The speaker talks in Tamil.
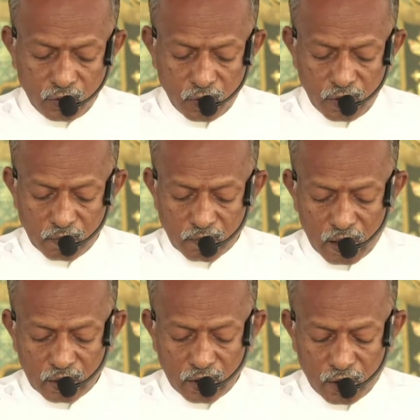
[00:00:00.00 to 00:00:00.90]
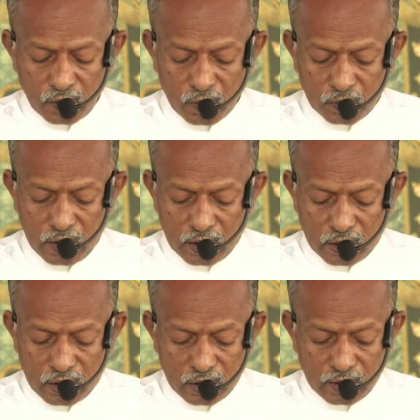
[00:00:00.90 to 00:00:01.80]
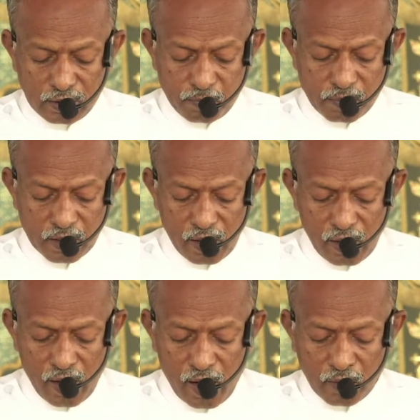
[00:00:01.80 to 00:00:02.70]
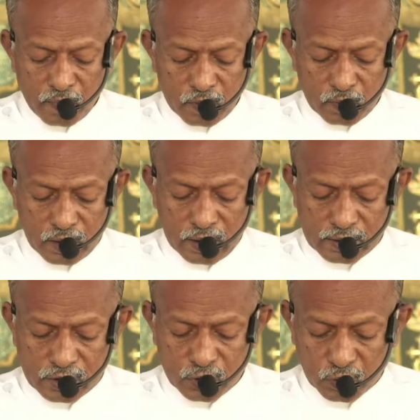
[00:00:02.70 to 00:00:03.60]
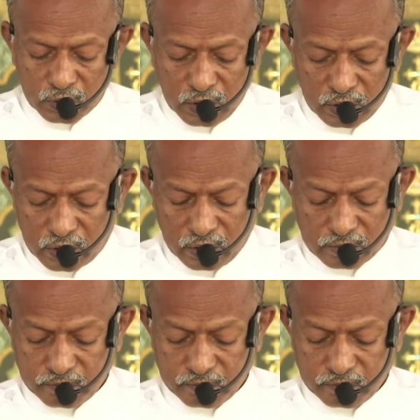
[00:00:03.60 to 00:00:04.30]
கொள்ள மாட்டாயோ என்று அவர் உன்னை சோதித்து